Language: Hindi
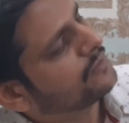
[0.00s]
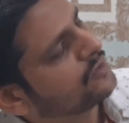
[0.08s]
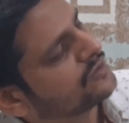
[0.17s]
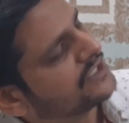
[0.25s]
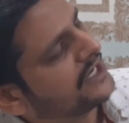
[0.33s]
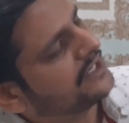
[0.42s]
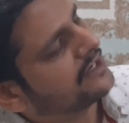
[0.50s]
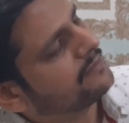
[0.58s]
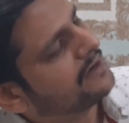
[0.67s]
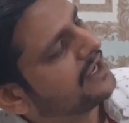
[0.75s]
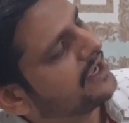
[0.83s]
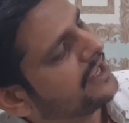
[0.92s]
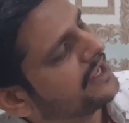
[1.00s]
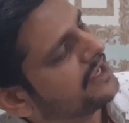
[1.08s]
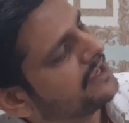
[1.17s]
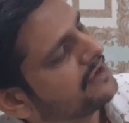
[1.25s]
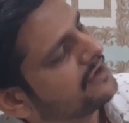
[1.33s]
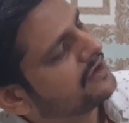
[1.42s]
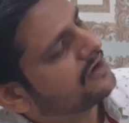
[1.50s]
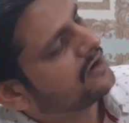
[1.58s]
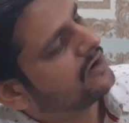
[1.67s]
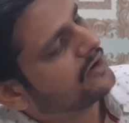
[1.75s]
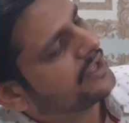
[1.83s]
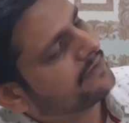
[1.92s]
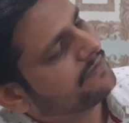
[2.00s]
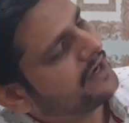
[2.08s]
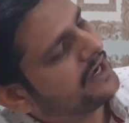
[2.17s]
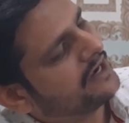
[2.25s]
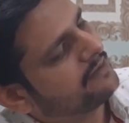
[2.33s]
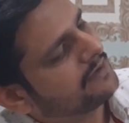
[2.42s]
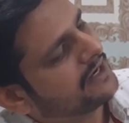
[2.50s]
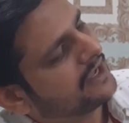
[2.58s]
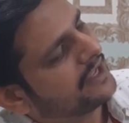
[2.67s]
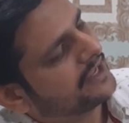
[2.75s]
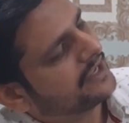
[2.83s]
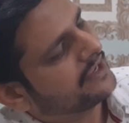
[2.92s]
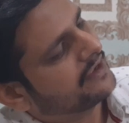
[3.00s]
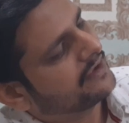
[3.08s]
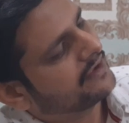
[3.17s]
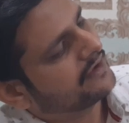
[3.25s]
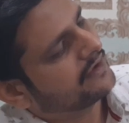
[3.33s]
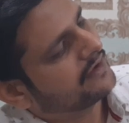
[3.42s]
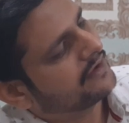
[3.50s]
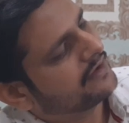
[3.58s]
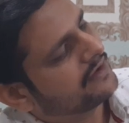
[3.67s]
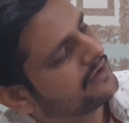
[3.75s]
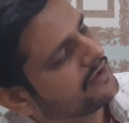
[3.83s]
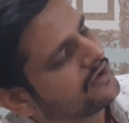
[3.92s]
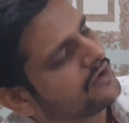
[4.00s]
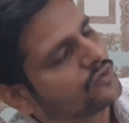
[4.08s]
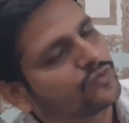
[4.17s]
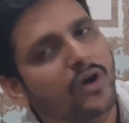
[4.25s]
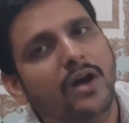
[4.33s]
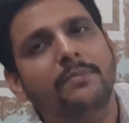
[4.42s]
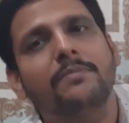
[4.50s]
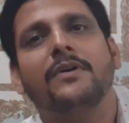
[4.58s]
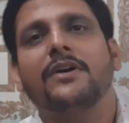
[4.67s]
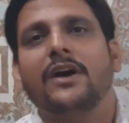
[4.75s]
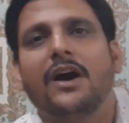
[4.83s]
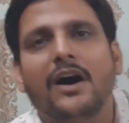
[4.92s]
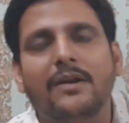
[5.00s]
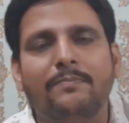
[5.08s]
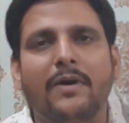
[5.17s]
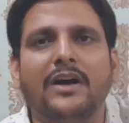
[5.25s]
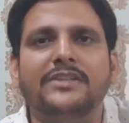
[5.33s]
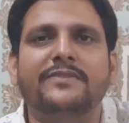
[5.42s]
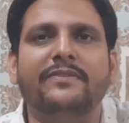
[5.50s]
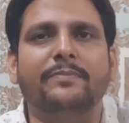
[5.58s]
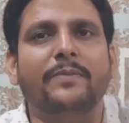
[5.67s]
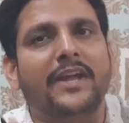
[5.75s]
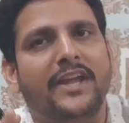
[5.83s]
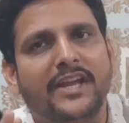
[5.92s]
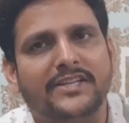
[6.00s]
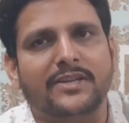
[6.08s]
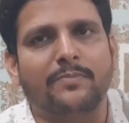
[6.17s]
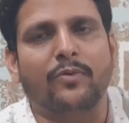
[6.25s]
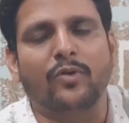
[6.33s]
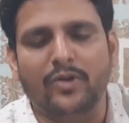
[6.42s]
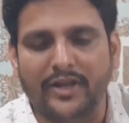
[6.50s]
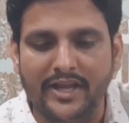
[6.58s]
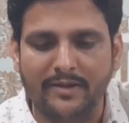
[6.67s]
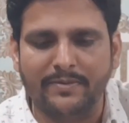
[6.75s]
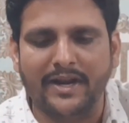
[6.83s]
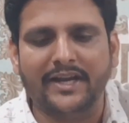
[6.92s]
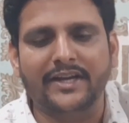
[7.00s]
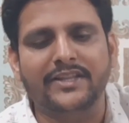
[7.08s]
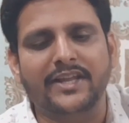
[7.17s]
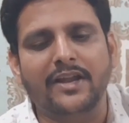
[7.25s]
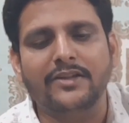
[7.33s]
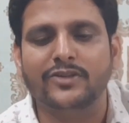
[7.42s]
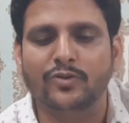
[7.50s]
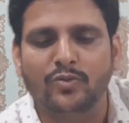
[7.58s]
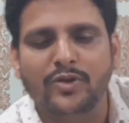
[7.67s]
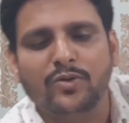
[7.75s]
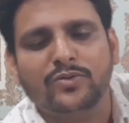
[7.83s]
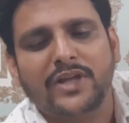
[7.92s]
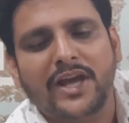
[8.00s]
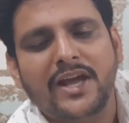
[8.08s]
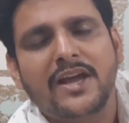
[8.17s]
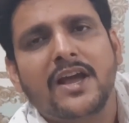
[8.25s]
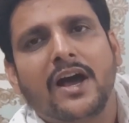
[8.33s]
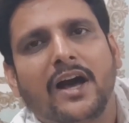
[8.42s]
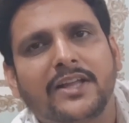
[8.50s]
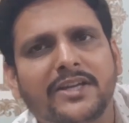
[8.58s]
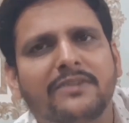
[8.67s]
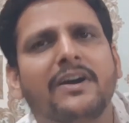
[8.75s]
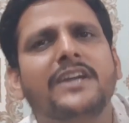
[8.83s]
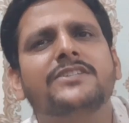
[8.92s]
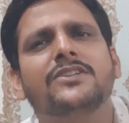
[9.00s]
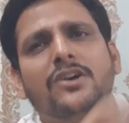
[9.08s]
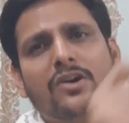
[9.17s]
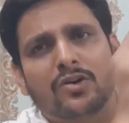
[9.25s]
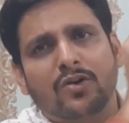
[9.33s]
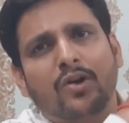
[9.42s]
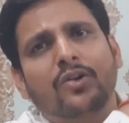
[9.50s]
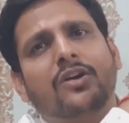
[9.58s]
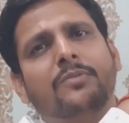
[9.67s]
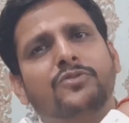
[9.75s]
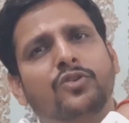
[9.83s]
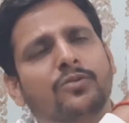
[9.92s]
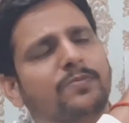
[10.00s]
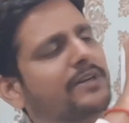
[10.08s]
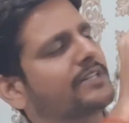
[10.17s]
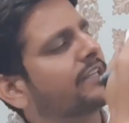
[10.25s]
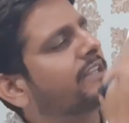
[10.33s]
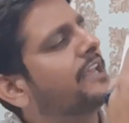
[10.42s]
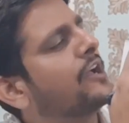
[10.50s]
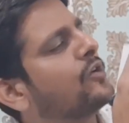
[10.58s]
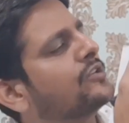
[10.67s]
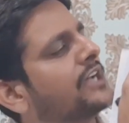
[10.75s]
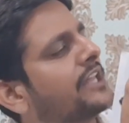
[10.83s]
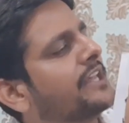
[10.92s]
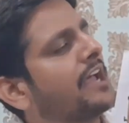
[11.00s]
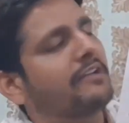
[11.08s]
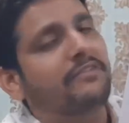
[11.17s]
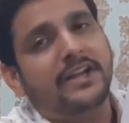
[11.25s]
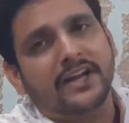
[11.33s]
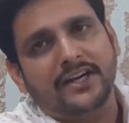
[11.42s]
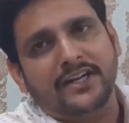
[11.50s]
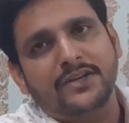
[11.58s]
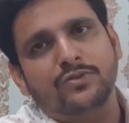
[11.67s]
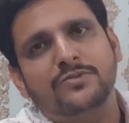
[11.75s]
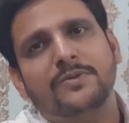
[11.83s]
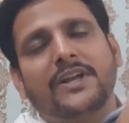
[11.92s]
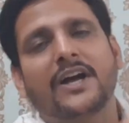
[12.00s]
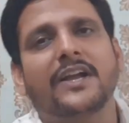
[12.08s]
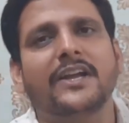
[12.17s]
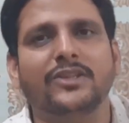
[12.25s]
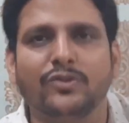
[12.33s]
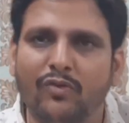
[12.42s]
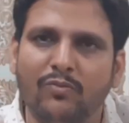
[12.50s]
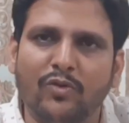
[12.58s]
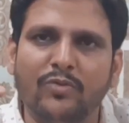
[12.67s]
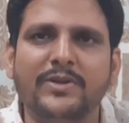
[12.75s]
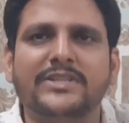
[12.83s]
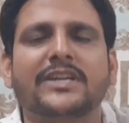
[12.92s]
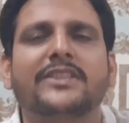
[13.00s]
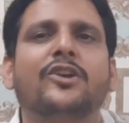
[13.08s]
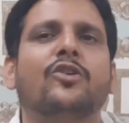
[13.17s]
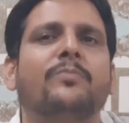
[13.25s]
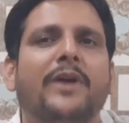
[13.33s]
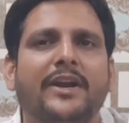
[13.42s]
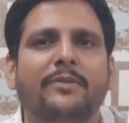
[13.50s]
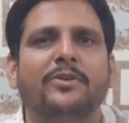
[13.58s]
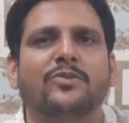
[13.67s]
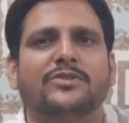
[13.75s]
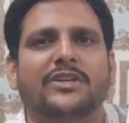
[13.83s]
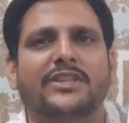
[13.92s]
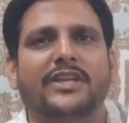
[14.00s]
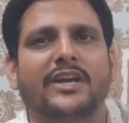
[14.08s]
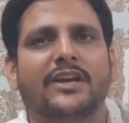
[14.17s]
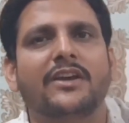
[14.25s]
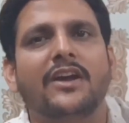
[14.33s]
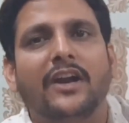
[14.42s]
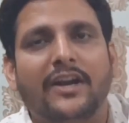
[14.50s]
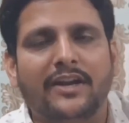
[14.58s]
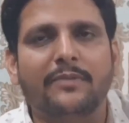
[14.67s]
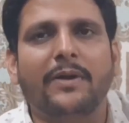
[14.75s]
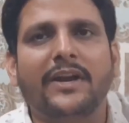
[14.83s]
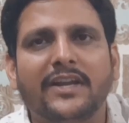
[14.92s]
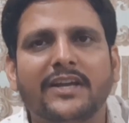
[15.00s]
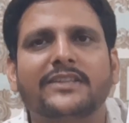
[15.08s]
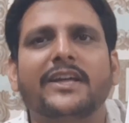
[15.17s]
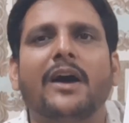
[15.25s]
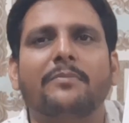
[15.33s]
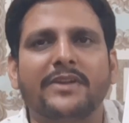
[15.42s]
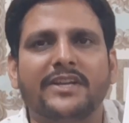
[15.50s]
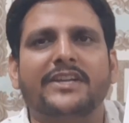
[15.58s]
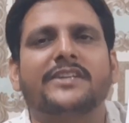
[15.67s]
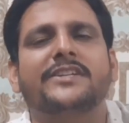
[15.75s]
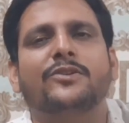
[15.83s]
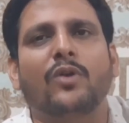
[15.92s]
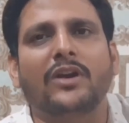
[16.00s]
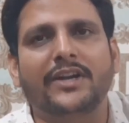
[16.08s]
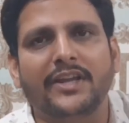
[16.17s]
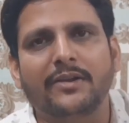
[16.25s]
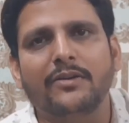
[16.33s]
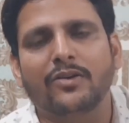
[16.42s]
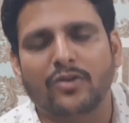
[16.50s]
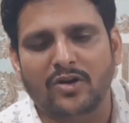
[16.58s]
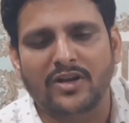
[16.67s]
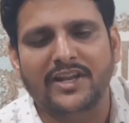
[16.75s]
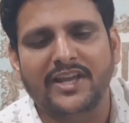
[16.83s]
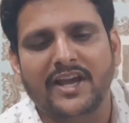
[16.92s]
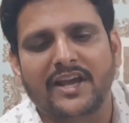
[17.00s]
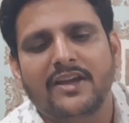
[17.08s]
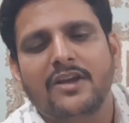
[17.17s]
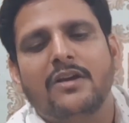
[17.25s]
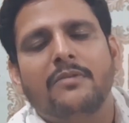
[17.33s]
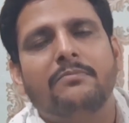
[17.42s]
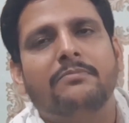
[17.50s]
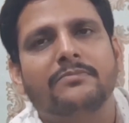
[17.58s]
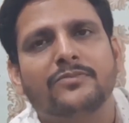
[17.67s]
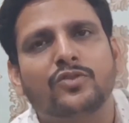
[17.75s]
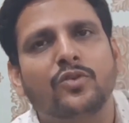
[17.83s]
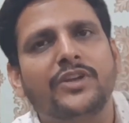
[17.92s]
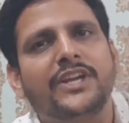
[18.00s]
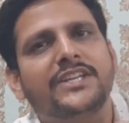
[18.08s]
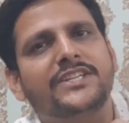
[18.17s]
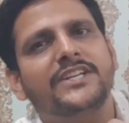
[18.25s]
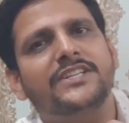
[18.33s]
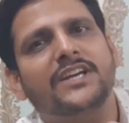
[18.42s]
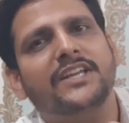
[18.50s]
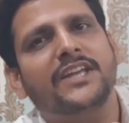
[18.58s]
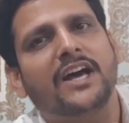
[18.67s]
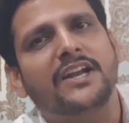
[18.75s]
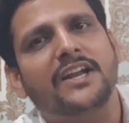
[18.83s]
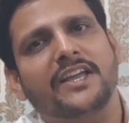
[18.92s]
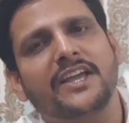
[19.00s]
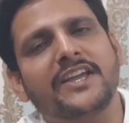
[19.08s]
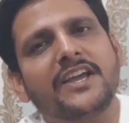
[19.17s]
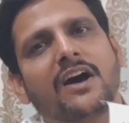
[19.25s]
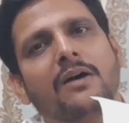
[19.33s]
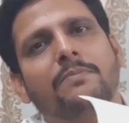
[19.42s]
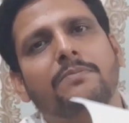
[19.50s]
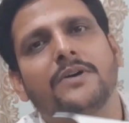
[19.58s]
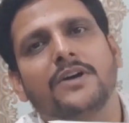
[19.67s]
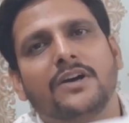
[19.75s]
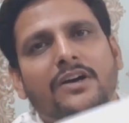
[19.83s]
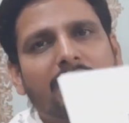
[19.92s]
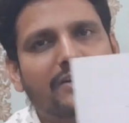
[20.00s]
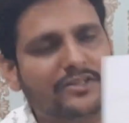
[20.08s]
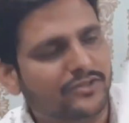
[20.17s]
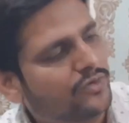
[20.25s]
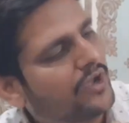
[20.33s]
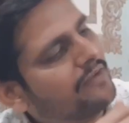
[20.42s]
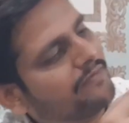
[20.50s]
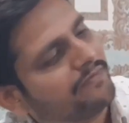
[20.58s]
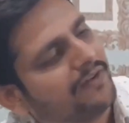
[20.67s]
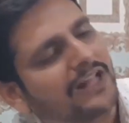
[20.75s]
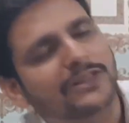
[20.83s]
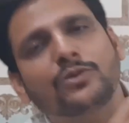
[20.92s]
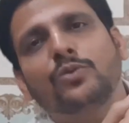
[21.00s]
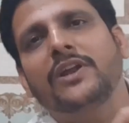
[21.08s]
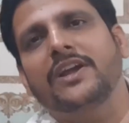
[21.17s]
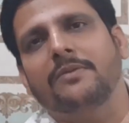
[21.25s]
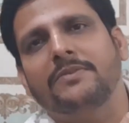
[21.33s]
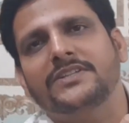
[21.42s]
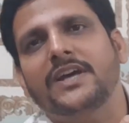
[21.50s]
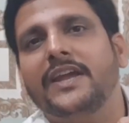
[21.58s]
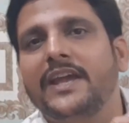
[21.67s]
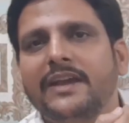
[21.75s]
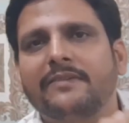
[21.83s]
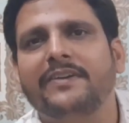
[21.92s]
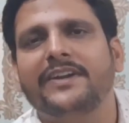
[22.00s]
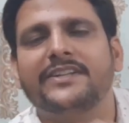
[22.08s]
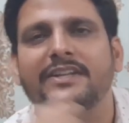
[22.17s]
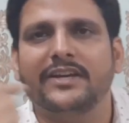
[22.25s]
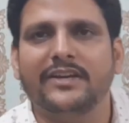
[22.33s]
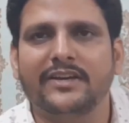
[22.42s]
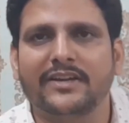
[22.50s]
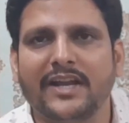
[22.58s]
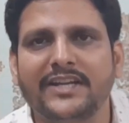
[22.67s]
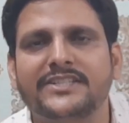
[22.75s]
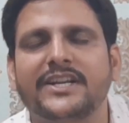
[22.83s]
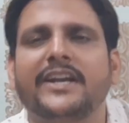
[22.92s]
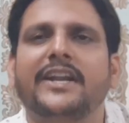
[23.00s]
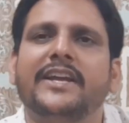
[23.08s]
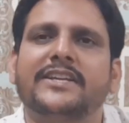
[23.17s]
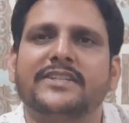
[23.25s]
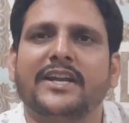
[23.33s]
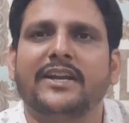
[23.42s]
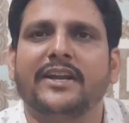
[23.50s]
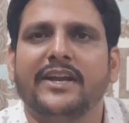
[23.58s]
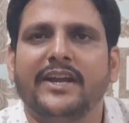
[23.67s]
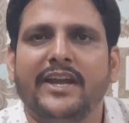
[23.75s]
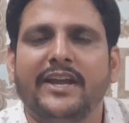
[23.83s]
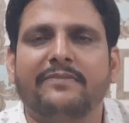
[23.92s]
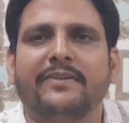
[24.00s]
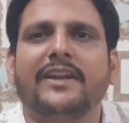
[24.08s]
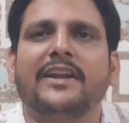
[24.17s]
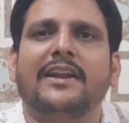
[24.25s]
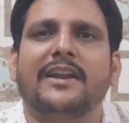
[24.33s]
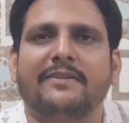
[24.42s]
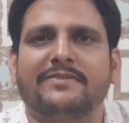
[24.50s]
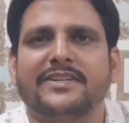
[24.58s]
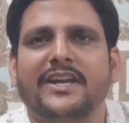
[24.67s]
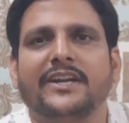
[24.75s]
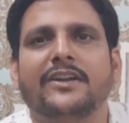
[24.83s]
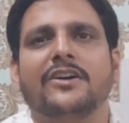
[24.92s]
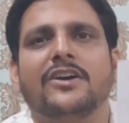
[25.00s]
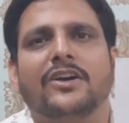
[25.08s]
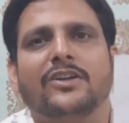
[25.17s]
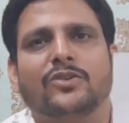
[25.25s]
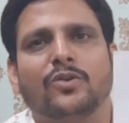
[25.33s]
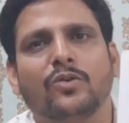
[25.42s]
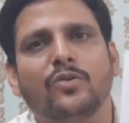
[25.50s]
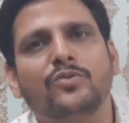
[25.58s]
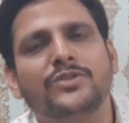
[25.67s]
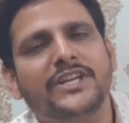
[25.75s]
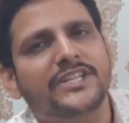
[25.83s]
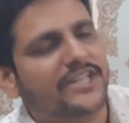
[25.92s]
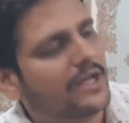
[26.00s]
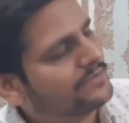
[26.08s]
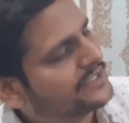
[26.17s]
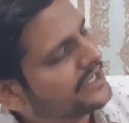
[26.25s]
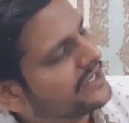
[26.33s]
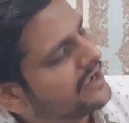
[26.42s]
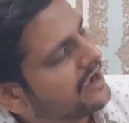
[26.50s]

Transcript: बिल्कुल सेंटर में लगाएंगे और एक फिर एंड में लगाएंगे तो आप हर पाँच फिट पे एक सपोर्ट एक ब्रैकेट देना ज़रूरी होता है अदरवाइज़ रॉड कमज़ोर पड़ सकती है और ज़्यादा हैवी कर्टेन उस पर टांगे हैं तो वो मुड़ भी सकती है और बैंड भी हो सकती है डिपेंड करता है आपने कैसी क्वालिटी की रॉड ली है हम्म, तो ये चीज़ का ध्यान रखें कि आप जो है फालतू लें हमेशा एक फिट राइट साइड एक साइड एक फिट लेफ़्ट साइड तो उसी हिसाब से